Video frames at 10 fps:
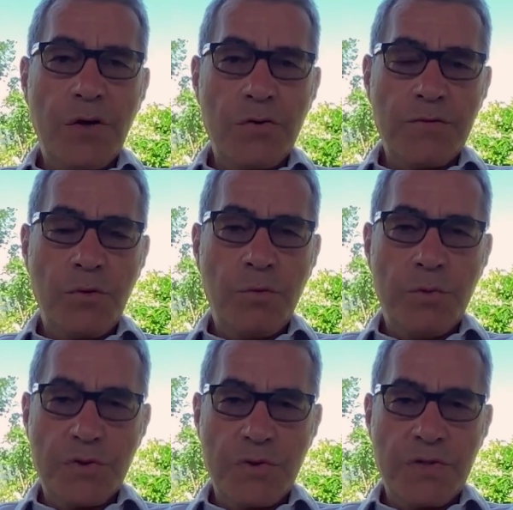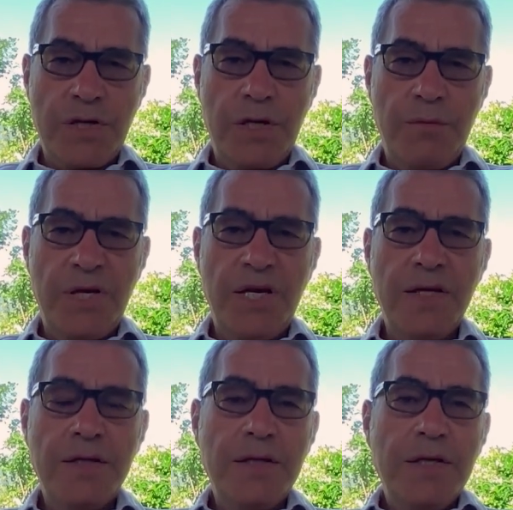allo sviluppo sostenibile.
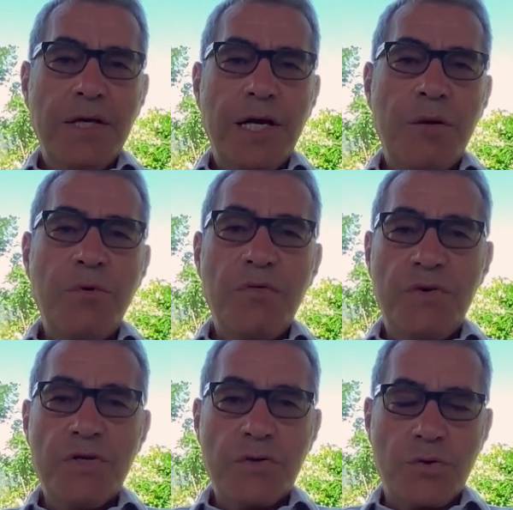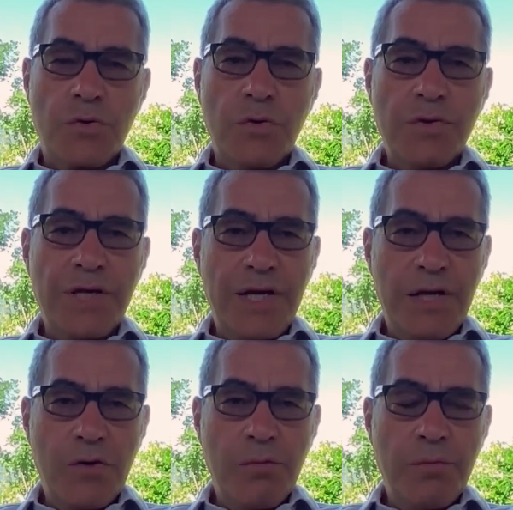A mio avviso sono tre
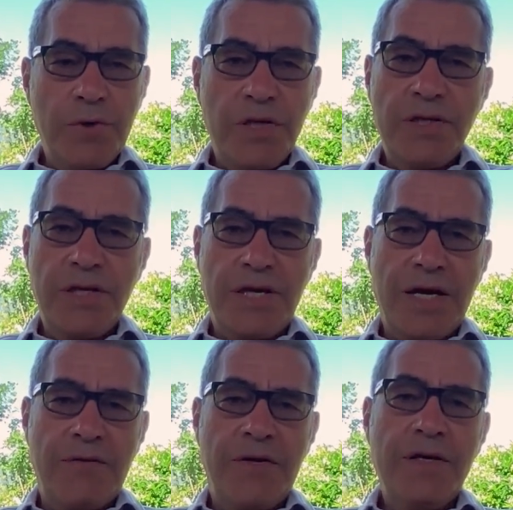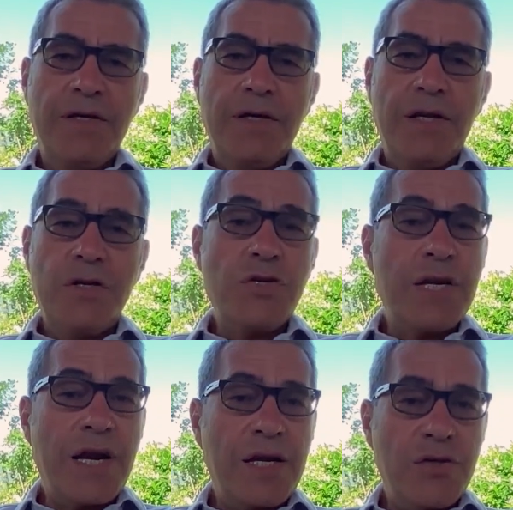le componenti chiave.
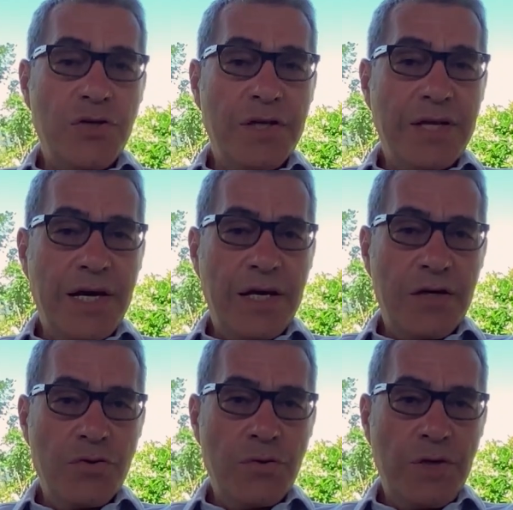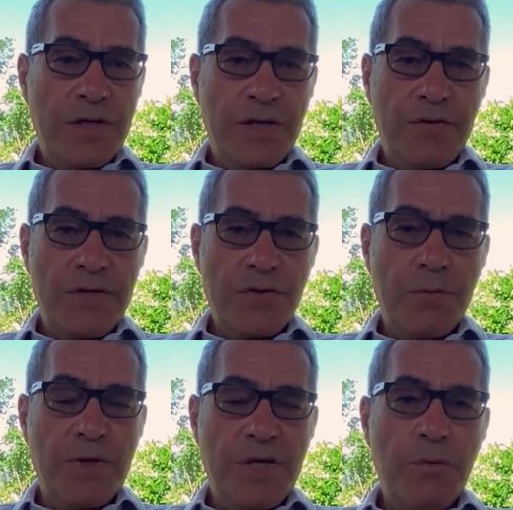Rigenerare città e regioni attraverso
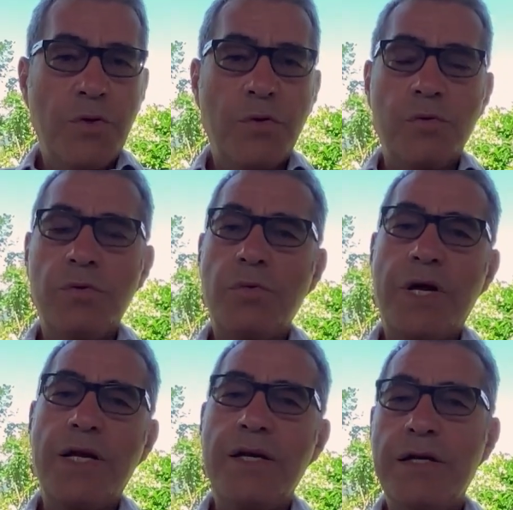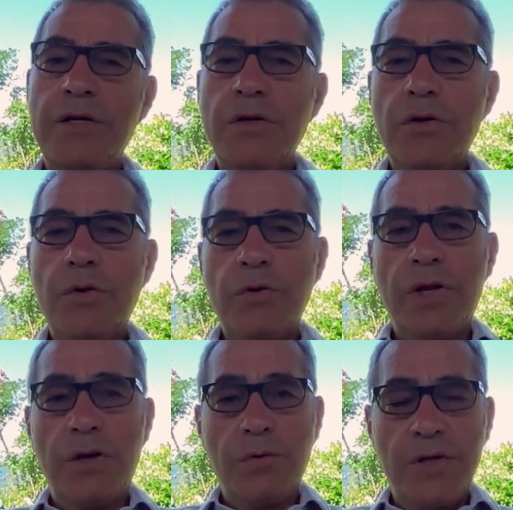il patrimonio culturale con
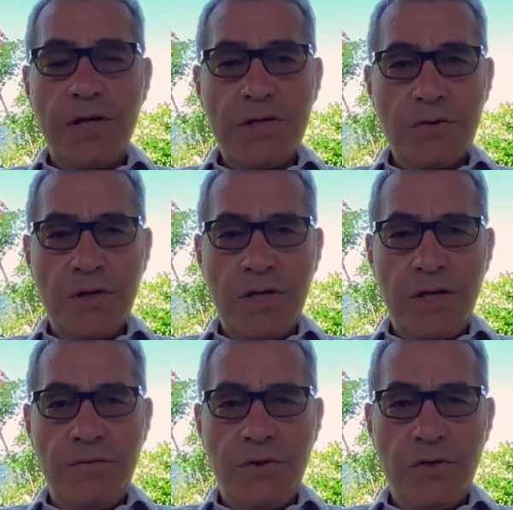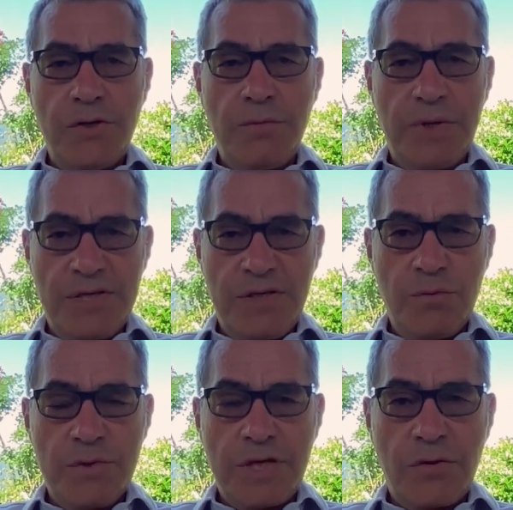il riutilizzo degli edifici in
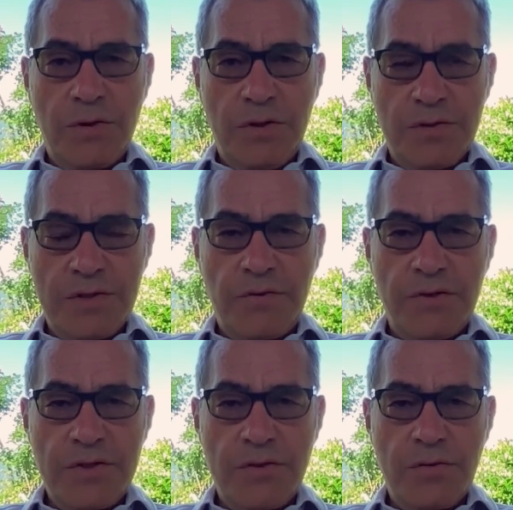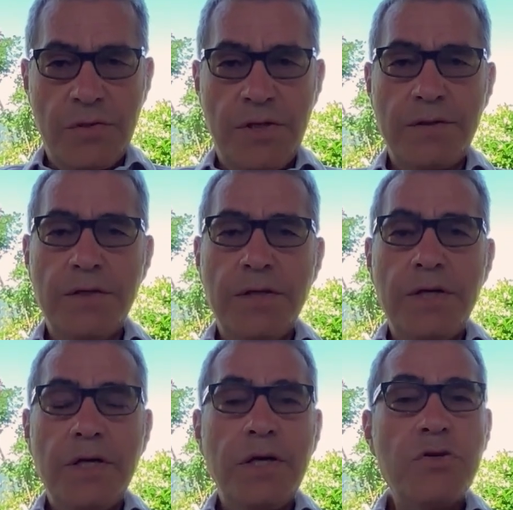pessimo stato di conservazione,
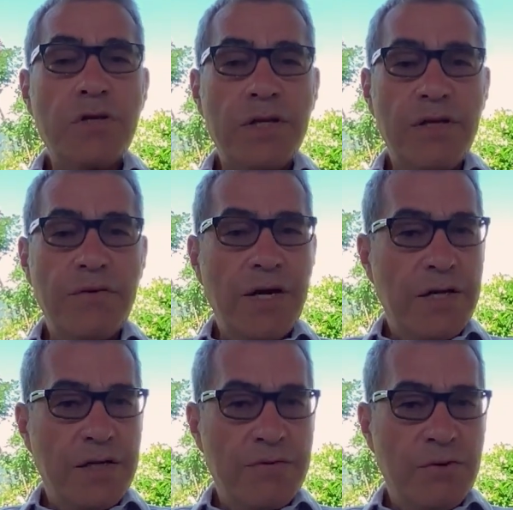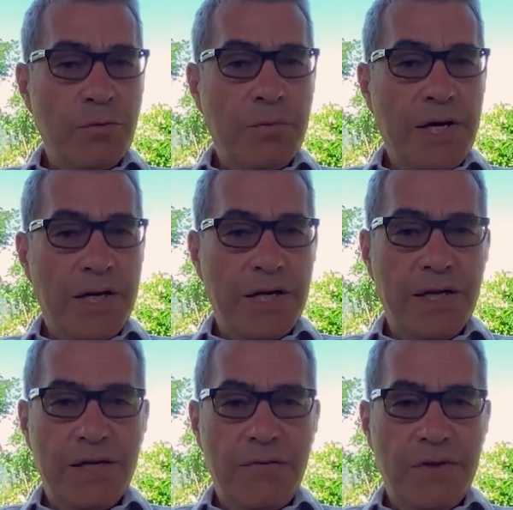incentivare e sviluppare le
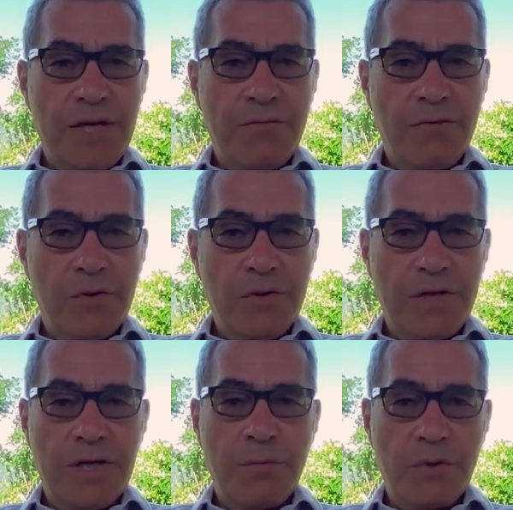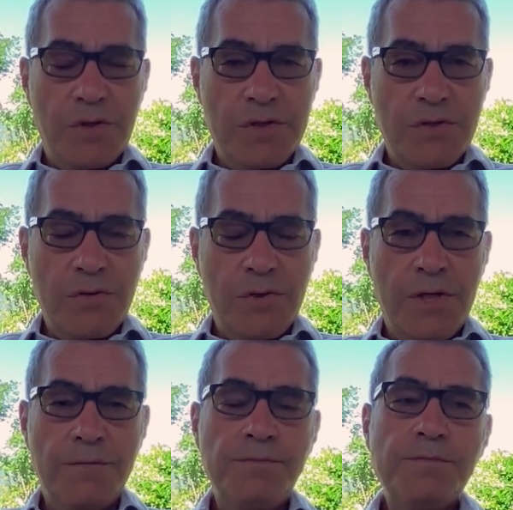attività volte alla
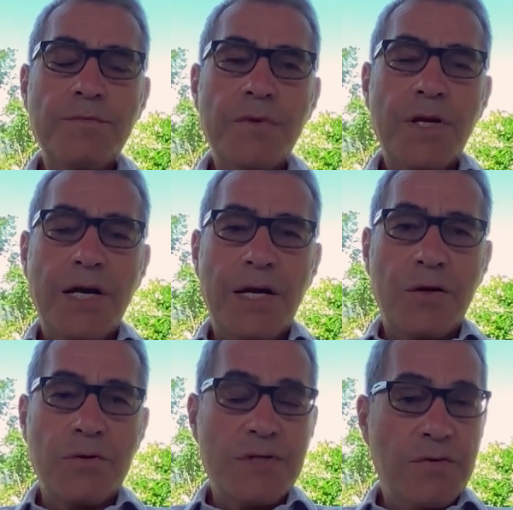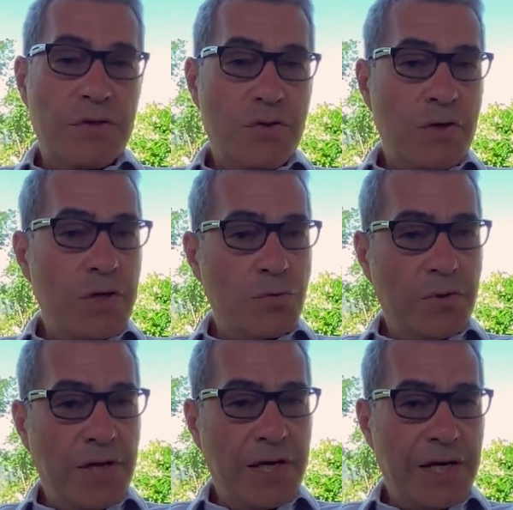protezione, alla conservazione e alla
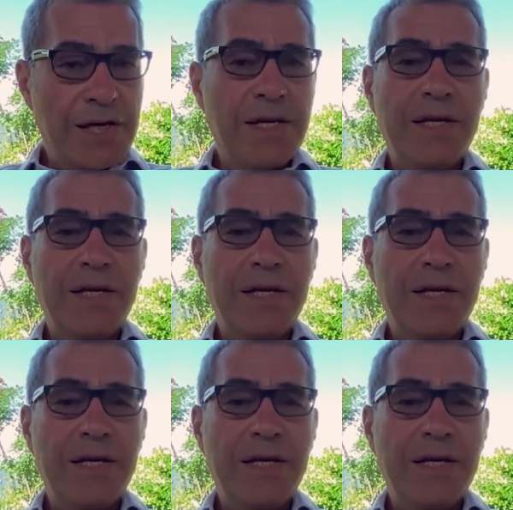tutela